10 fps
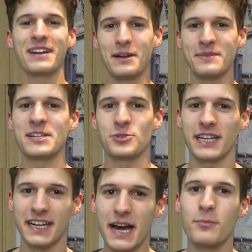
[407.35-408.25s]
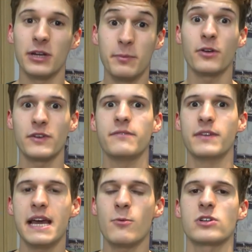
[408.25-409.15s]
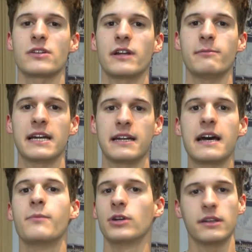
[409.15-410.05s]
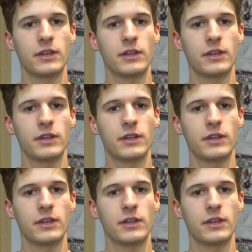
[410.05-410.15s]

perché il Milan giocherà a Napoli, però vediamo cosa fa il Milan a Napoli,